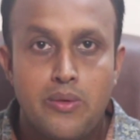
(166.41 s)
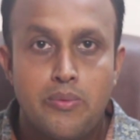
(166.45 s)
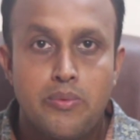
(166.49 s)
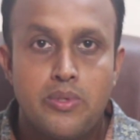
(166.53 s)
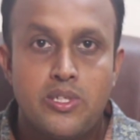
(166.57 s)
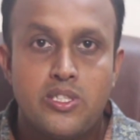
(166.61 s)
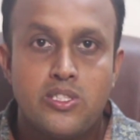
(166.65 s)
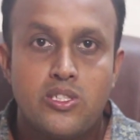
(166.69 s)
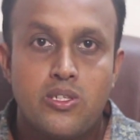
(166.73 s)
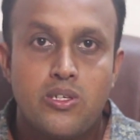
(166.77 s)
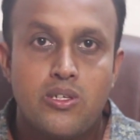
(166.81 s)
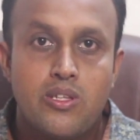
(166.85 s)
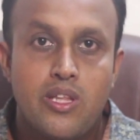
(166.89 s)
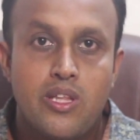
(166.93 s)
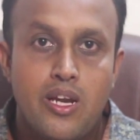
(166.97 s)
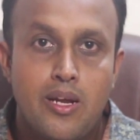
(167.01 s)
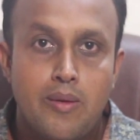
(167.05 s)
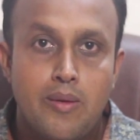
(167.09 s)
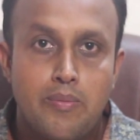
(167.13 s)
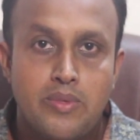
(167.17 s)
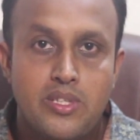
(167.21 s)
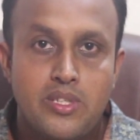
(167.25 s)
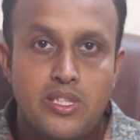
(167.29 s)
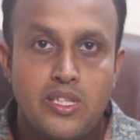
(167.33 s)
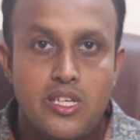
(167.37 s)

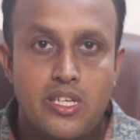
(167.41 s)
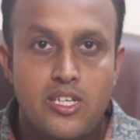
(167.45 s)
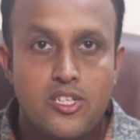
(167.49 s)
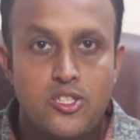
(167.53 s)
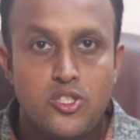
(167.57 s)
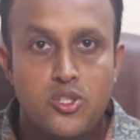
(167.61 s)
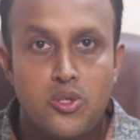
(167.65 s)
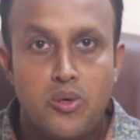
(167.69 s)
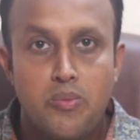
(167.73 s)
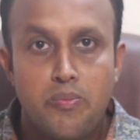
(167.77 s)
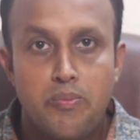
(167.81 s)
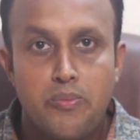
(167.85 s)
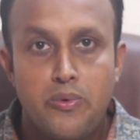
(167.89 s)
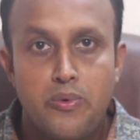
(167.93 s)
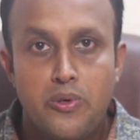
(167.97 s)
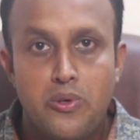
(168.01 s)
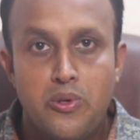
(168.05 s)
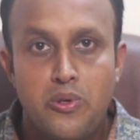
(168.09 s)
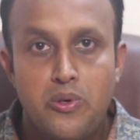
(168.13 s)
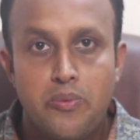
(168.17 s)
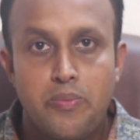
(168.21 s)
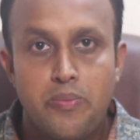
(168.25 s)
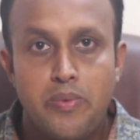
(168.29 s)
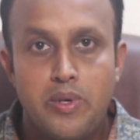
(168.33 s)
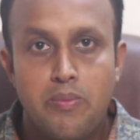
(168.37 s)
ফিজিওথেরাপিতে
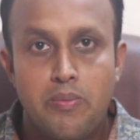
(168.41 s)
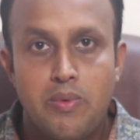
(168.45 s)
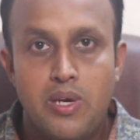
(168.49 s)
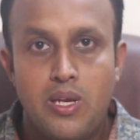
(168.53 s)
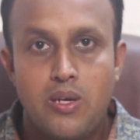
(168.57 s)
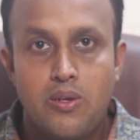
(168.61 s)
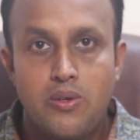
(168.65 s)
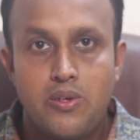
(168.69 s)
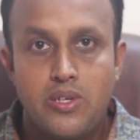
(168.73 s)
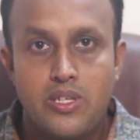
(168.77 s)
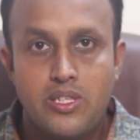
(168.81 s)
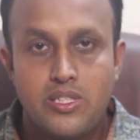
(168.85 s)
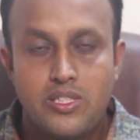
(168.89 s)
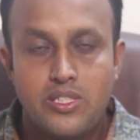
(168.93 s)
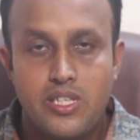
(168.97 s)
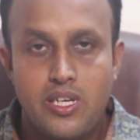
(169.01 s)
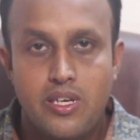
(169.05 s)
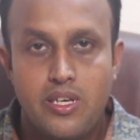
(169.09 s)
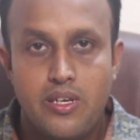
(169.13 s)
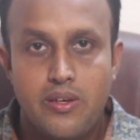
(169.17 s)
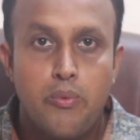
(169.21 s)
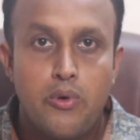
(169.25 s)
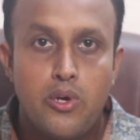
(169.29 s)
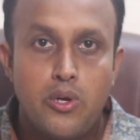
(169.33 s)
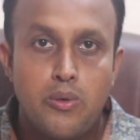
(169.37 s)
সম্পূর্ণরূপে ভালো হয়ে
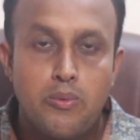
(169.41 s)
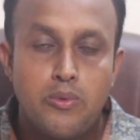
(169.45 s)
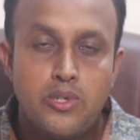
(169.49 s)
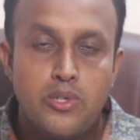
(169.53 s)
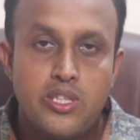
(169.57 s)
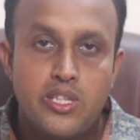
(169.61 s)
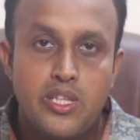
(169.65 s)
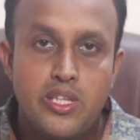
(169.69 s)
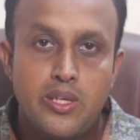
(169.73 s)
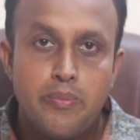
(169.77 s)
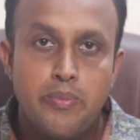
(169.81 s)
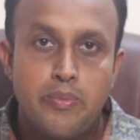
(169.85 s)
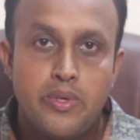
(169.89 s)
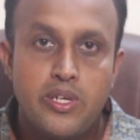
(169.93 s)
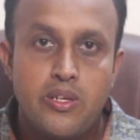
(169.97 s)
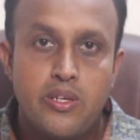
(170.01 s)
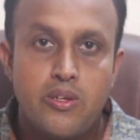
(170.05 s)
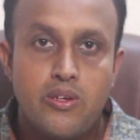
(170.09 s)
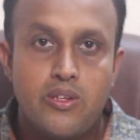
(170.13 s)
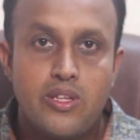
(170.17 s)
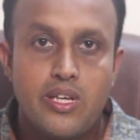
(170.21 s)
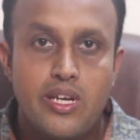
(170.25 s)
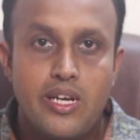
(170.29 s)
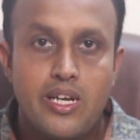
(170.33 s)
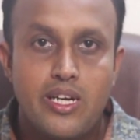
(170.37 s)
যায় পরবর্তী
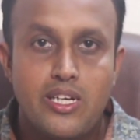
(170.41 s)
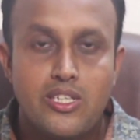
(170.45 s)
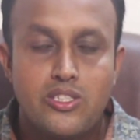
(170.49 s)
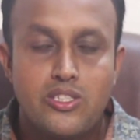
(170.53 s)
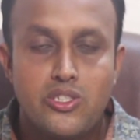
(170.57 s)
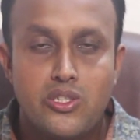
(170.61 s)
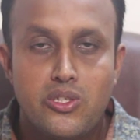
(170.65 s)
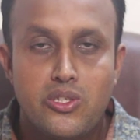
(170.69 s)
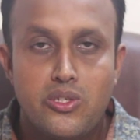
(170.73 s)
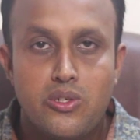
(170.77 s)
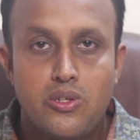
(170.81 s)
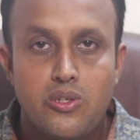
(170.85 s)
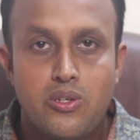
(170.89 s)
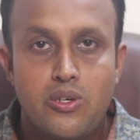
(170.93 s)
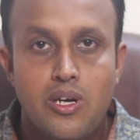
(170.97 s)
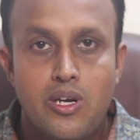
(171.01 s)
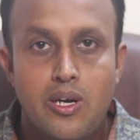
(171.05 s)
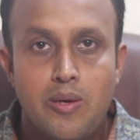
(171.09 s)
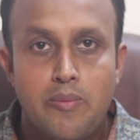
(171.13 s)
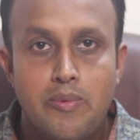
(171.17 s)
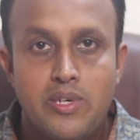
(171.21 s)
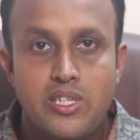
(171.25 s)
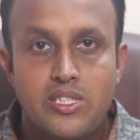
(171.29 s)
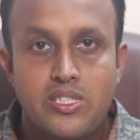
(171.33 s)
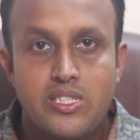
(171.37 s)
ভিডিও দেখার জন্য
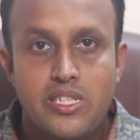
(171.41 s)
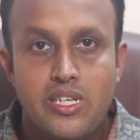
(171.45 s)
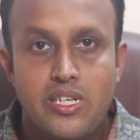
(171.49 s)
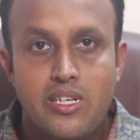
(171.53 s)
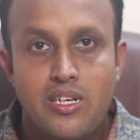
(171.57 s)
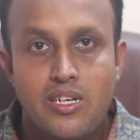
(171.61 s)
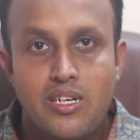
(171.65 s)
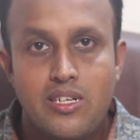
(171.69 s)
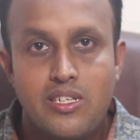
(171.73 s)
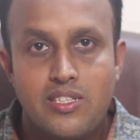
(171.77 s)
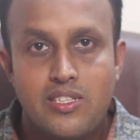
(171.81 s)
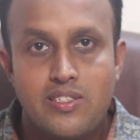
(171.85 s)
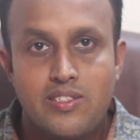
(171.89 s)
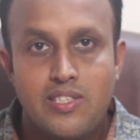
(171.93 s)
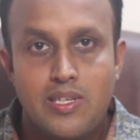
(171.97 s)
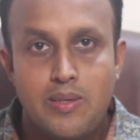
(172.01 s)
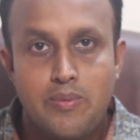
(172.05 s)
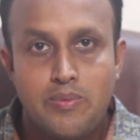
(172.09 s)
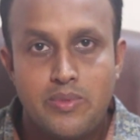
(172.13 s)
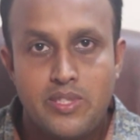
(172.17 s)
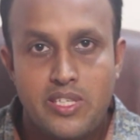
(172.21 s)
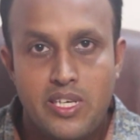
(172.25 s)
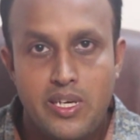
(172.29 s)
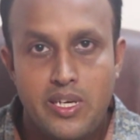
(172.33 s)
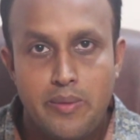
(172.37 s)
আমার চ্যানেলটি
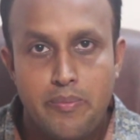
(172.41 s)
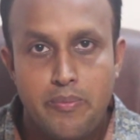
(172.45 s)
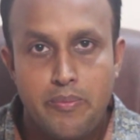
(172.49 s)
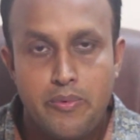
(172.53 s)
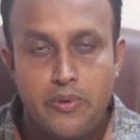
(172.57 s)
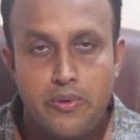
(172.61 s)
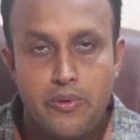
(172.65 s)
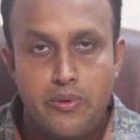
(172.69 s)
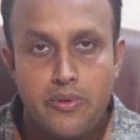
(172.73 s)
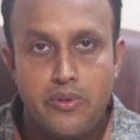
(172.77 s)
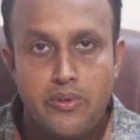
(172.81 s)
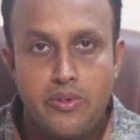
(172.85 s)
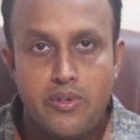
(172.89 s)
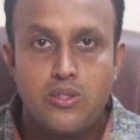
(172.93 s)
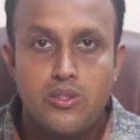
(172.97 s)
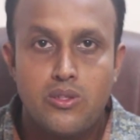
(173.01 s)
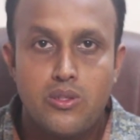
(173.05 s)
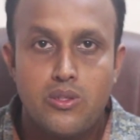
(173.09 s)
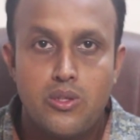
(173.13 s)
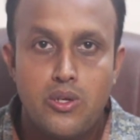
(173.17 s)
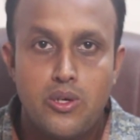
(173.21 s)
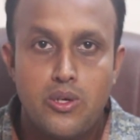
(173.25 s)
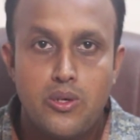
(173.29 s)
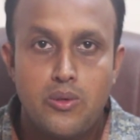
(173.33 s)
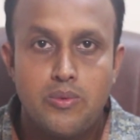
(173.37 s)
সাবস্ক্রাইব করুন
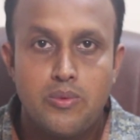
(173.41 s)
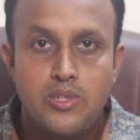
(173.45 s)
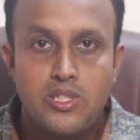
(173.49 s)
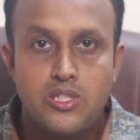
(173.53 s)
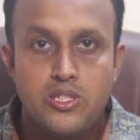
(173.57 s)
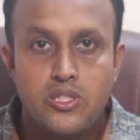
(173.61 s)
ধন্যবাদ